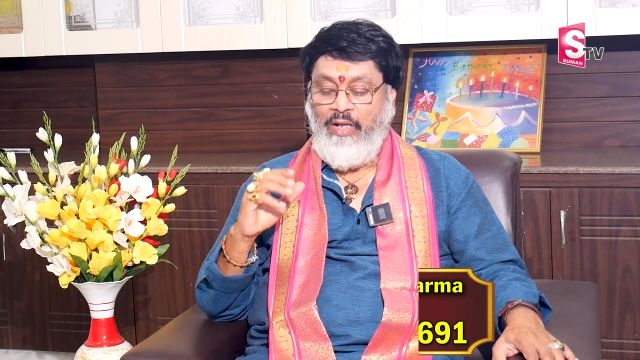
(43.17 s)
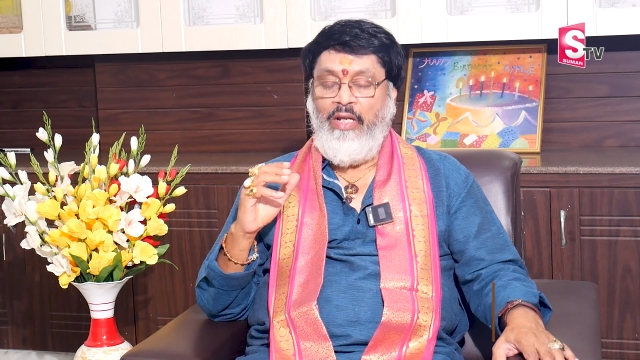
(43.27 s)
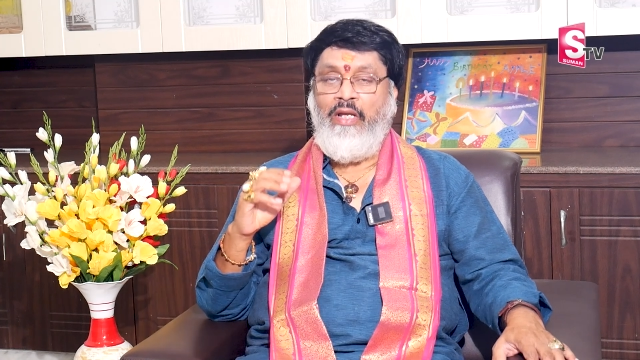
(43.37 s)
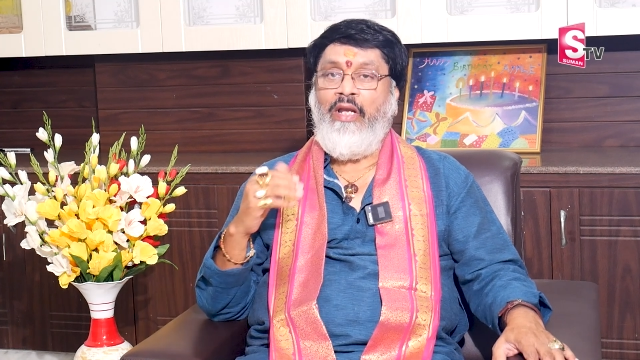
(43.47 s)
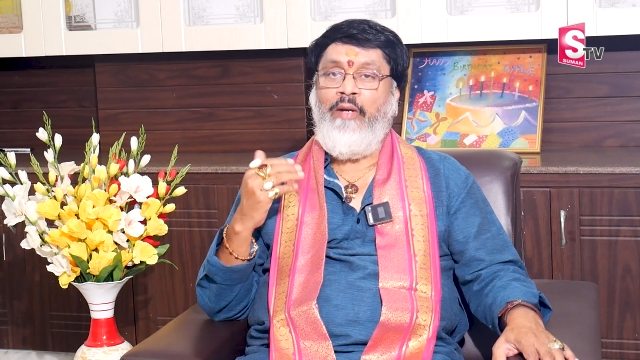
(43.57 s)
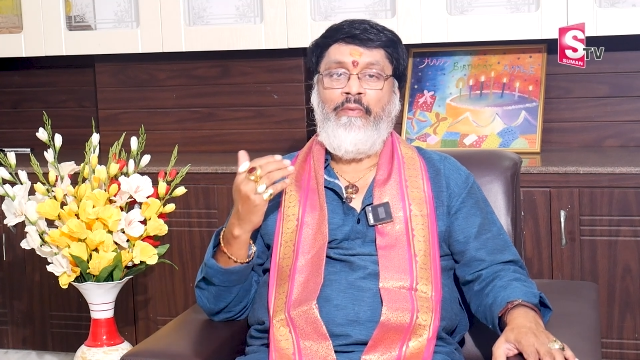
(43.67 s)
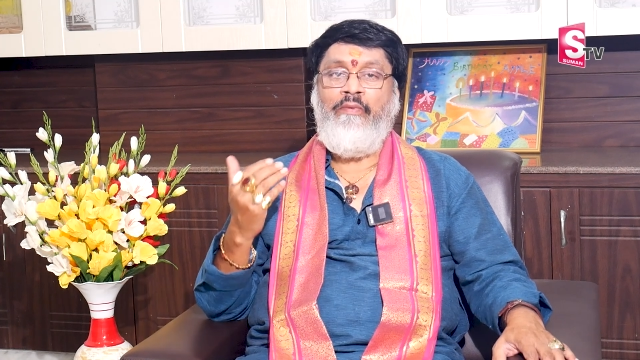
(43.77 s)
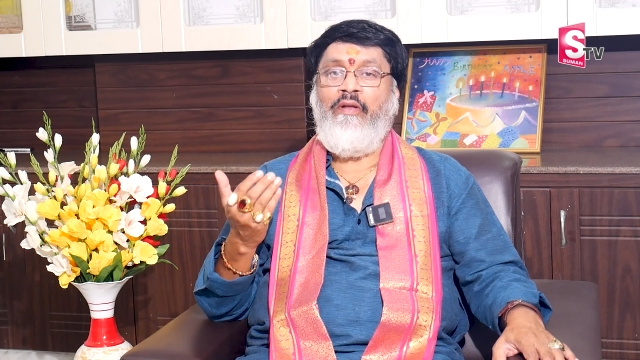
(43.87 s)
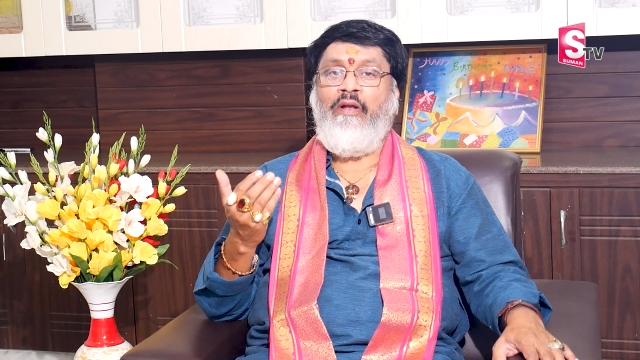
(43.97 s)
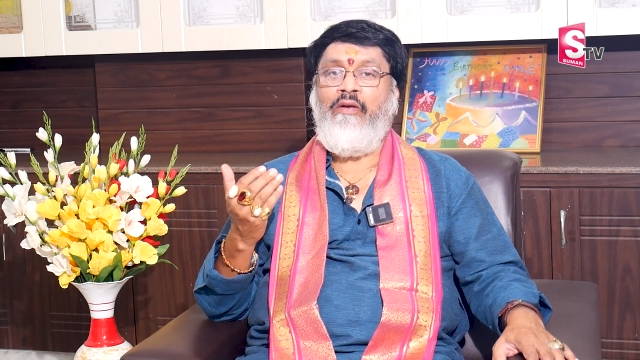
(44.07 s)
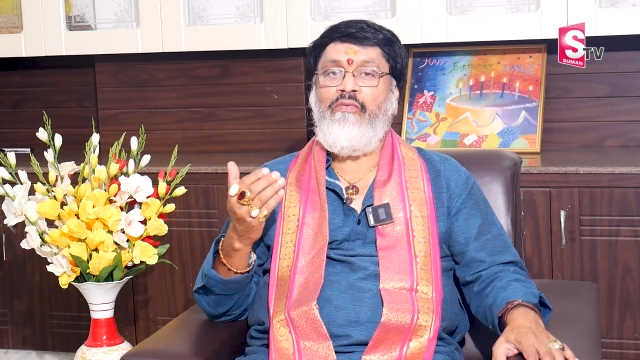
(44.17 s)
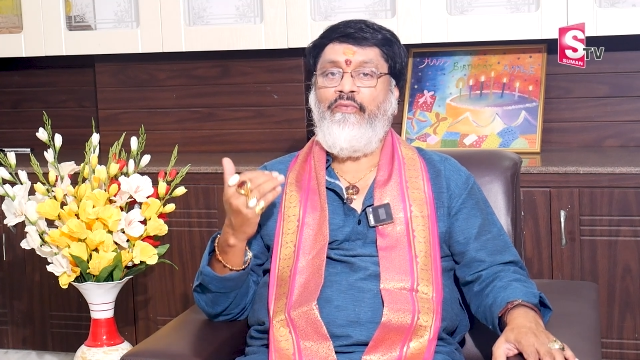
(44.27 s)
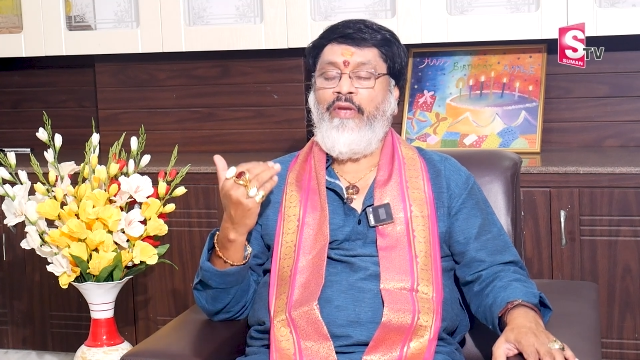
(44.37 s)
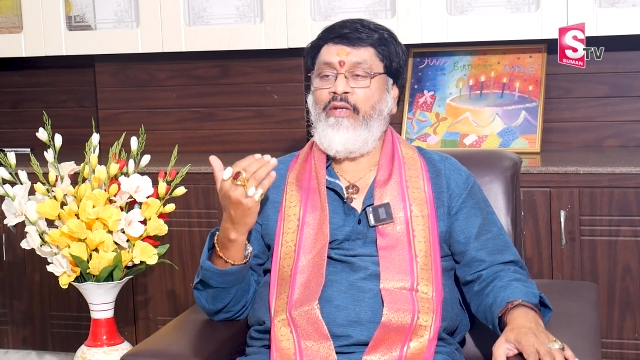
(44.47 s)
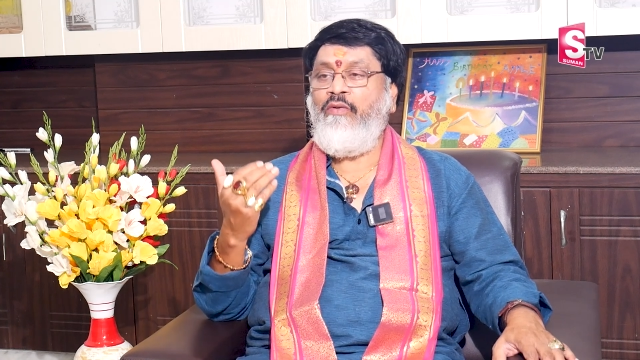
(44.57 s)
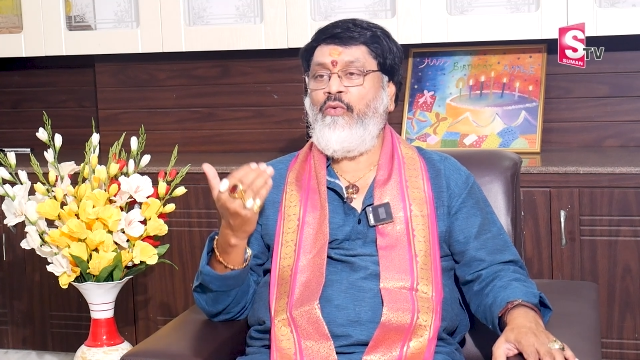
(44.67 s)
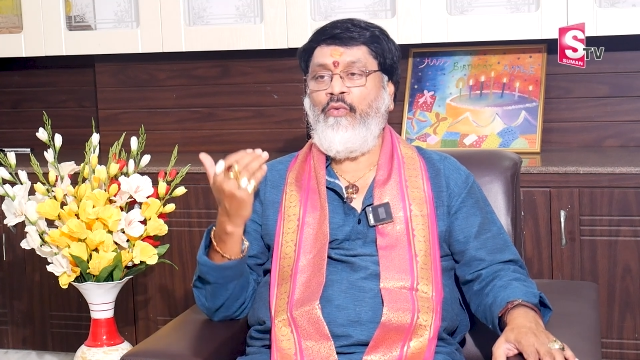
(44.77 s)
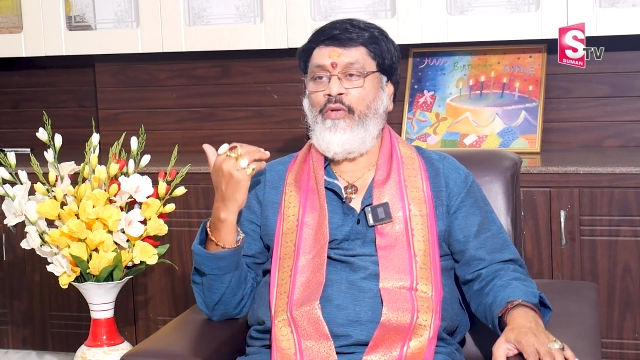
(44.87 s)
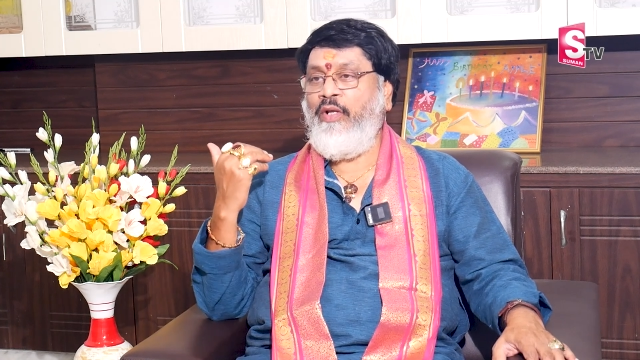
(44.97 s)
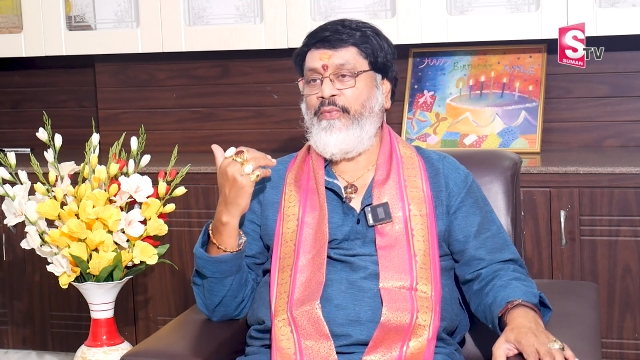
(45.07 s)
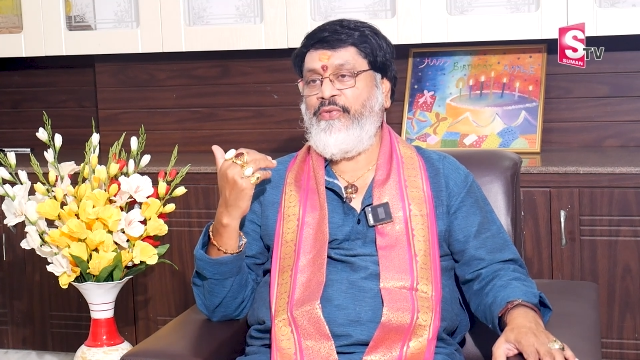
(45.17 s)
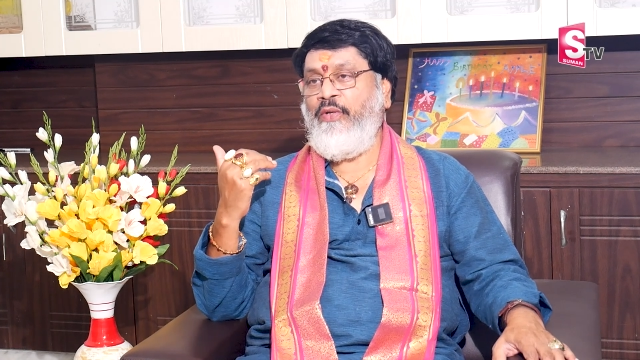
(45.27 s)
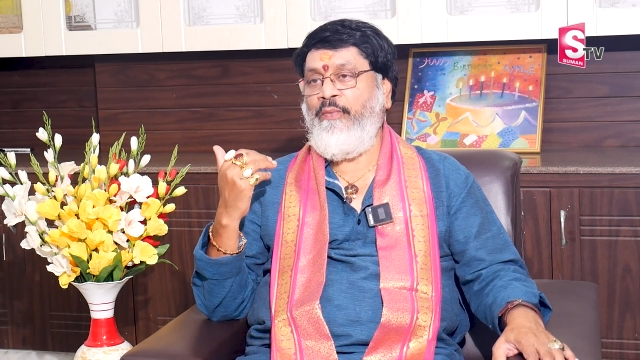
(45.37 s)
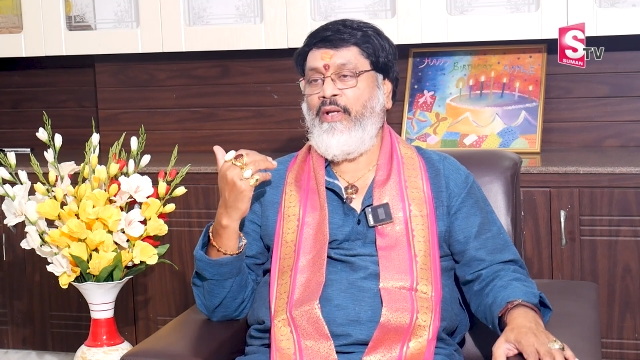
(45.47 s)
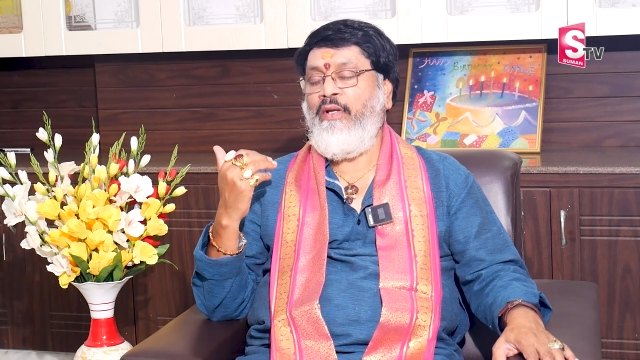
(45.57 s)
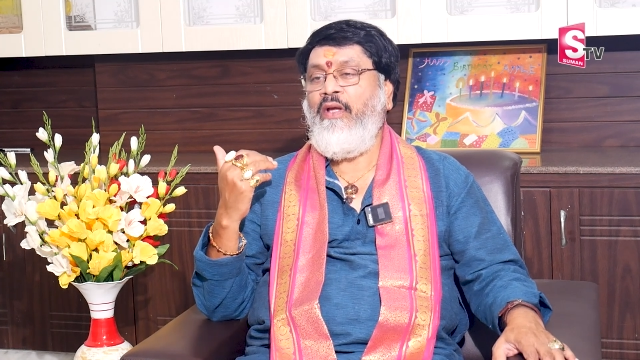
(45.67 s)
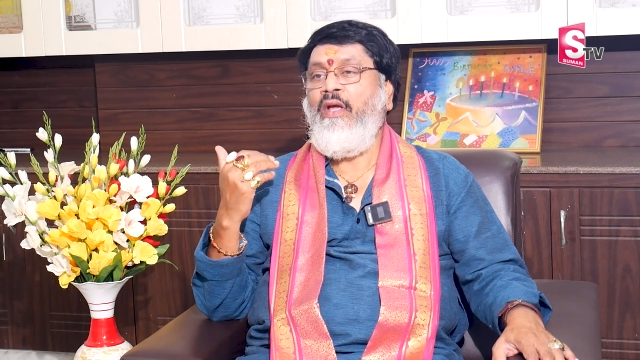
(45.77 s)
అలాగే లాభంలో రాహు వ్యయంలో గురుడు కనిపిస్తాం కూడా